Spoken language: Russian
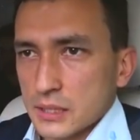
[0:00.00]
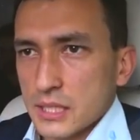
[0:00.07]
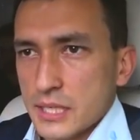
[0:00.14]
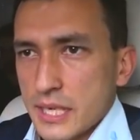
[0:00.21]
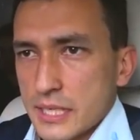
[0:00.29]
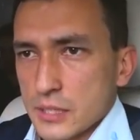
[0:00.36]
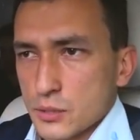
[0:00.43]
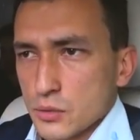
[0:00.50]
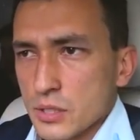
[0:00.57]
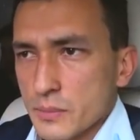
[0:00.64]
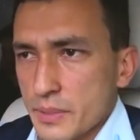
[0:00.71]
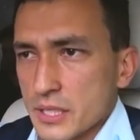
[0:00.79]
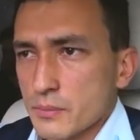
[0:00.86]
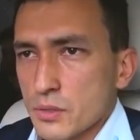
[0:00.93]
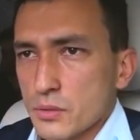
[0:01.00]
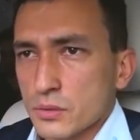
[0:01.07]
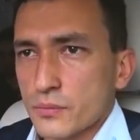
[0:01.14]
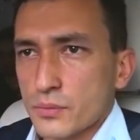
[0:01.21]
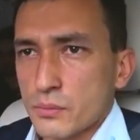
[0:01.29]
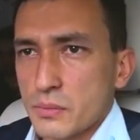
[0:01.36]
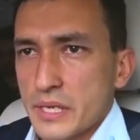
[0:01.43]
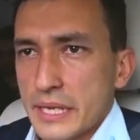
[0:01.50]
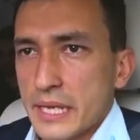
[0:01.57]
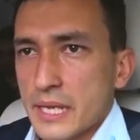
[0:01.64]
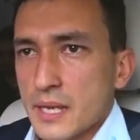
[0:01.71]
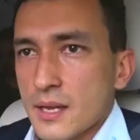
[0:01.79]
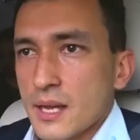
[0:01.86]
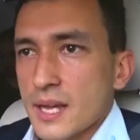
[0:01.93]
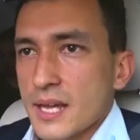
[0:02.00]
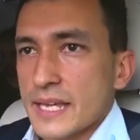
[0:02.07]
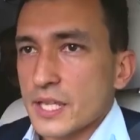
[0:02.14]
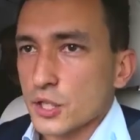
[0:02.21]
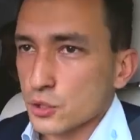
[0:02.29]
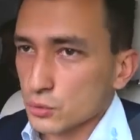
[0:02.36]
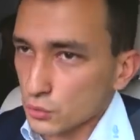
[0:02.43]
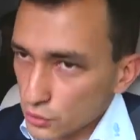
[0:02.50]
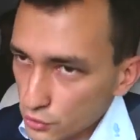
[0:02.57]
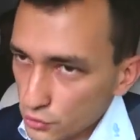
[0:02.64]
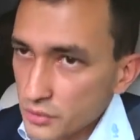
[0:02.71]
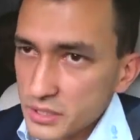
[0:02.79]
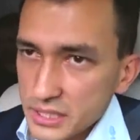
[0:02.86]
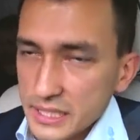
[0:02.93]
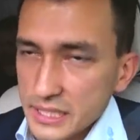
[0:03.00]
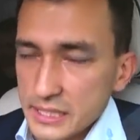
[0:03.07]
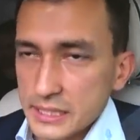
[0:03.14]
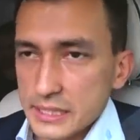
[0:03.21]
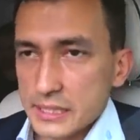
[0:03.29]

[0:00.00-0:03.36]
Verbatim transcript: дорогая, 45 миллионов рублей. И что еще интересно,